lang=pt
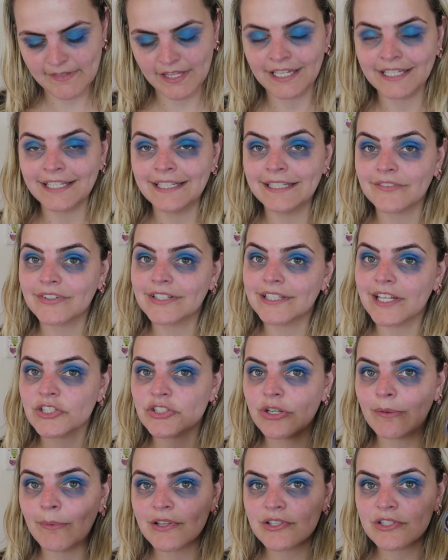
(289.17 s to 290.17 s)
Aqui, na
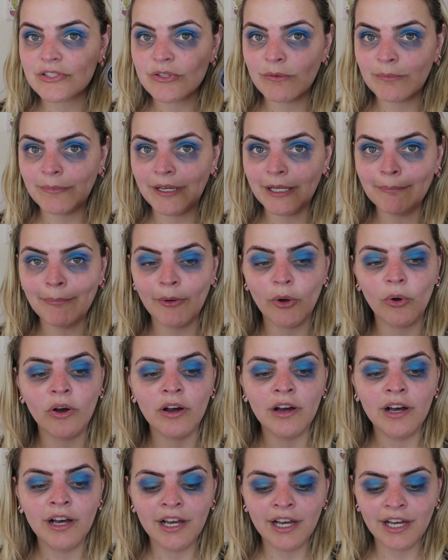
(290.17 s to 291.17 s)
verdade, é uma sombra em
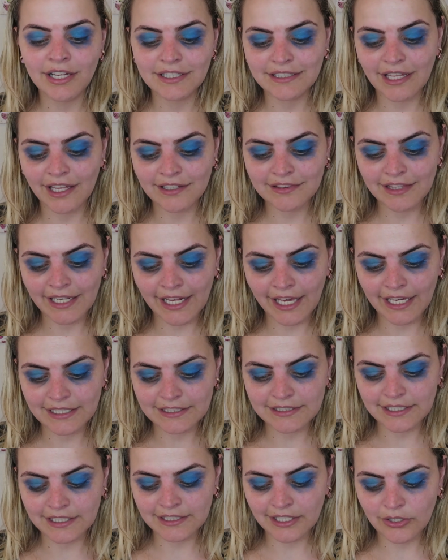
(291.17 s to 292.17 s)
pó da
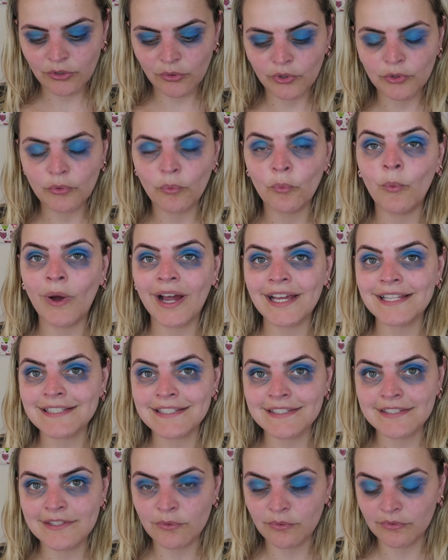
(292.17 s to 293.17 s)
Tracta tá na cor
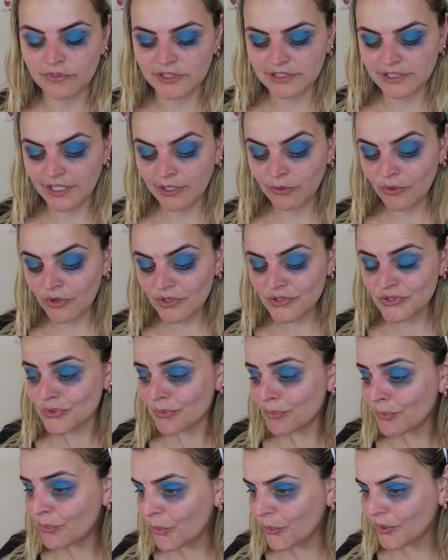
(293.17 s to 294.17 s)
White Silver. Eu
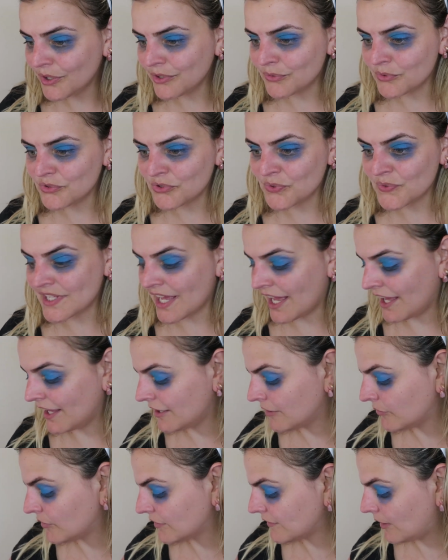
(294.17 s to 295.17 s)
gosto muito de
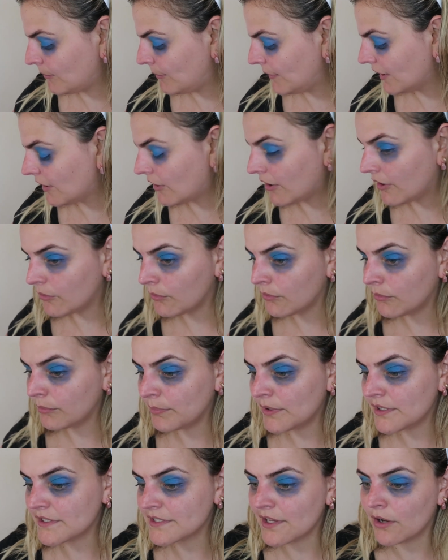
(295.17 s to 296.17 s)
usar, eu vou até pegar um
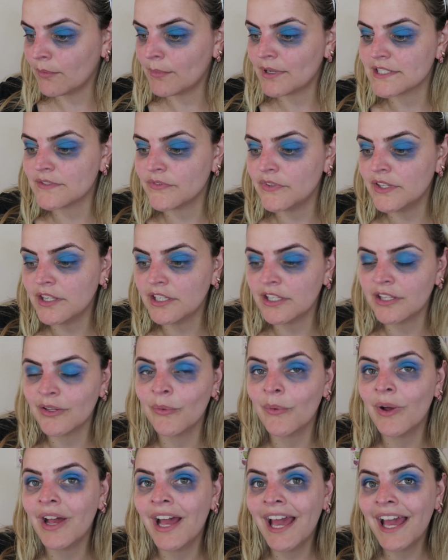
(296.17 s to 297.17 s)
pincel mais
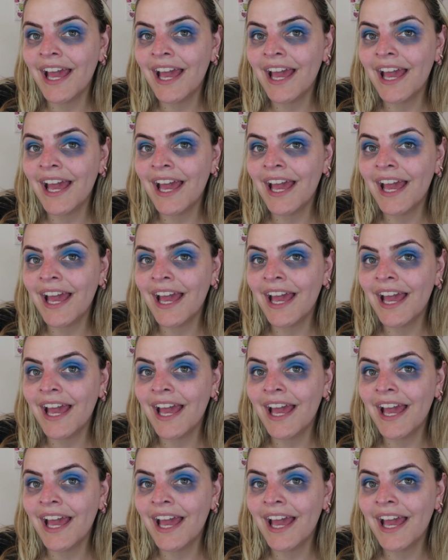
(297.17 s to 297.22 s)
fininho.